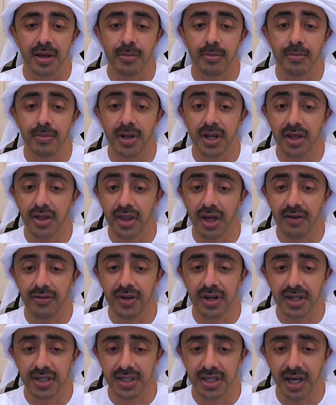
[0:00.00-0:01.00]
بالإضافة
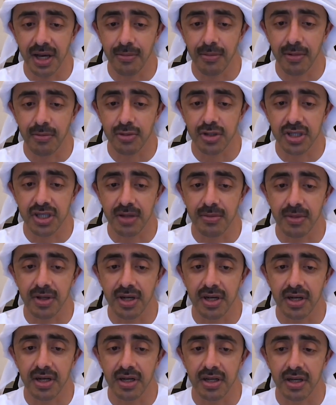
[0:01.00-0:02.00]
للدعم
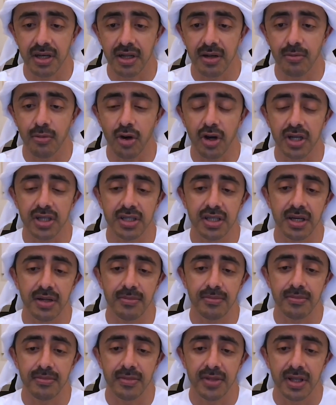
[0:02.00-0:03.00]
المستمر المقدم